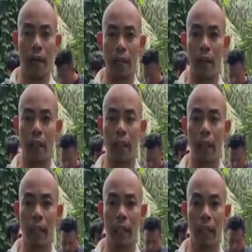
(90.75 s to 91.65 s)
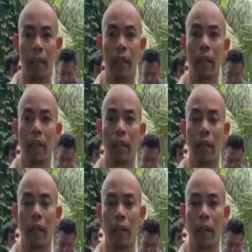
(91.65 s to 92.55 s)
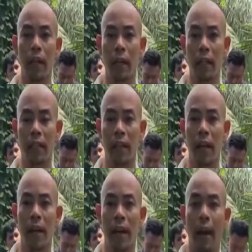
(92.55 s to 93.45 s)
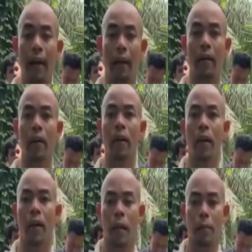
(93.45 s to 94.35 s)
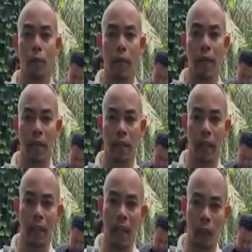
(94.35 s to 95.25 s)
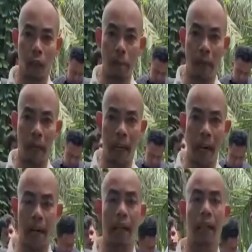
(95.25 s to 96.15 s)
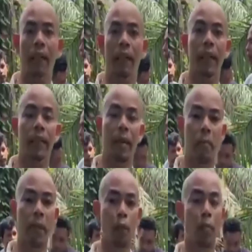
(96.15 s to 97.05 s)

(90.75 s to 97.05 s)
laki-laki eh, dengan inisial R. Kemudian kita lakukan penggeledahan di samping